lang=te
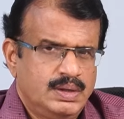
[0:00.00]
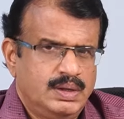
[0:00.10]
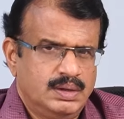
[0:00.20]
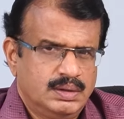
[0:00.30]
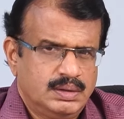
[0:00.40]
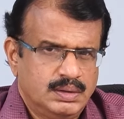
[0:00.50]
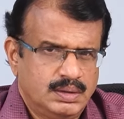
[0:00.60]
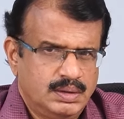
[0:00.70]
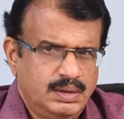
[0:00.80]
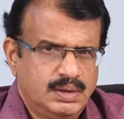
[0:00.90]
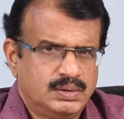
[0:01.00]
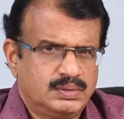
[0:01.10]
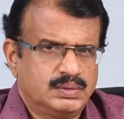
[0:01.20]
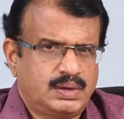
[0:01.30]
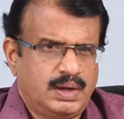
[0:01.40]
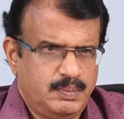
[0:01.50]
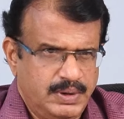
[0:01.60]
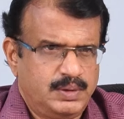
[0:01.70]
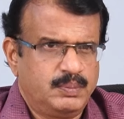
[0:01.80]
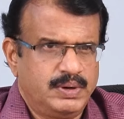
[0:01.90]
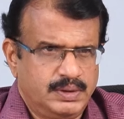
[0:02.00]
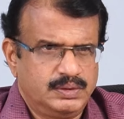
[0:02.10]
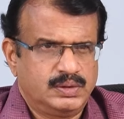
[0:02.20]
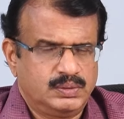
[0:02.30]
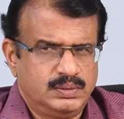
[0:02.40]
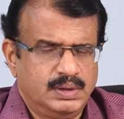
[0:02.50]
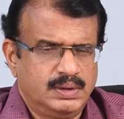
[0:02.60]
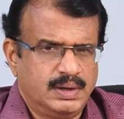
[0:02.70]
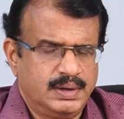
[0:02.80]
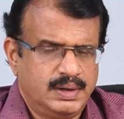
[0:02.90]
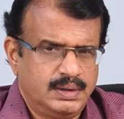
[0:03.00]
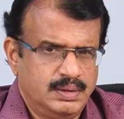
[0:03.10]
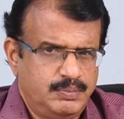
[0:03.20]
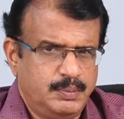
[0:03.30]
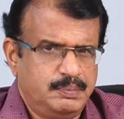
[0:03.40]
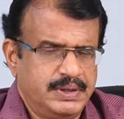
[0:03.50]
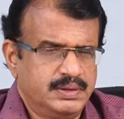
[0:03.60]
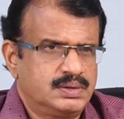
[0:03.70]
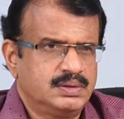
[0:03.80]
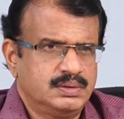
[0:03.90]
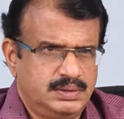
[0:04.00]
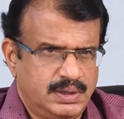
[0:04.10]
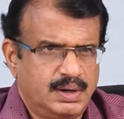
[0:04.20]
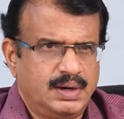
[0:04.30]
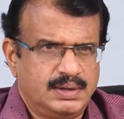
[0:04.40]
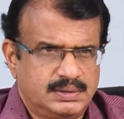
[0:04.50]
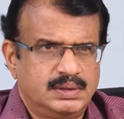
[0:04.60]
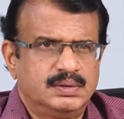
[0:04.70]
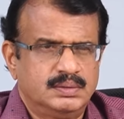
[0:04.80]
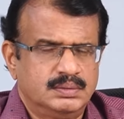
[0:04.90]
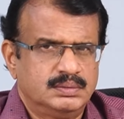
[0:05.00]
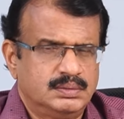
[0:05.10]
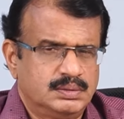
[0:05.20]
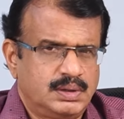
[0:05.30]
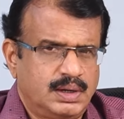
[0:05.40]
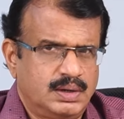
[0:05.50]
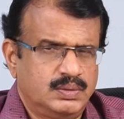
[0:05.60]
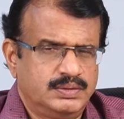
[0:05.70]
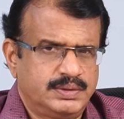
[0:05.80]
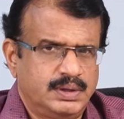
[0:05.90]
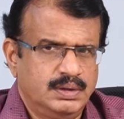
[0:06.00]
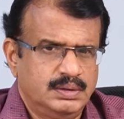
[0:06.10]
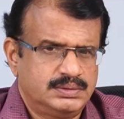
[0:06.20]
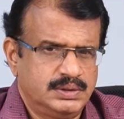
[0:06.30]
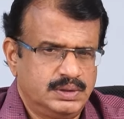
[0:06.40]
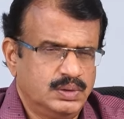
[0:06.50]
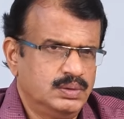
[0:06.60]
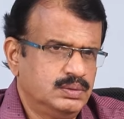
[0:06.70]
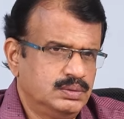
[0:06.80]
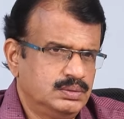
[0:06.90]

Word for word: యా ఈరోజు కేబినెట్ మీటింగ్ జరుగుతుంది ఎందుకంటే ఫిఫ్టీన్త్ జనరల్ ఎలక్షన్ దగ్గరకు వచ్చాయి షెడ్యూలు